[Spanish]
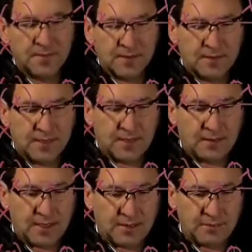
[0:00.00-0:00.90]
de
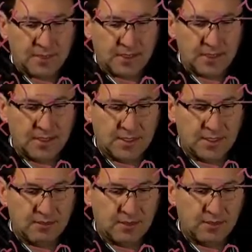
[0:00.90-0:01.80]
lambda
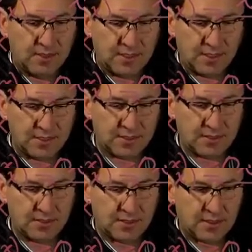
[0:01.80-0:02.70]
elevado a x
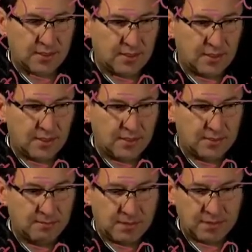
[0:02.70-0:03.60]

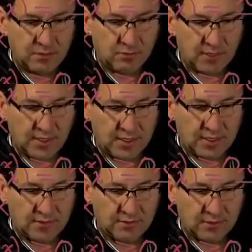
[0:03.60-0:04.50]
eh, partido por
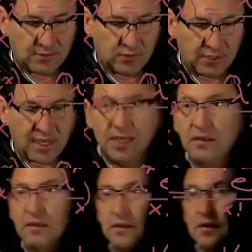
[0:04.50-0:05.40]
x factorial,
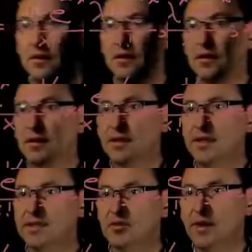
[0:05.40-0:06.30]

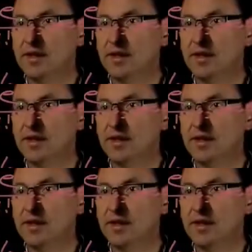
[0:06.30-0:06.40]
eso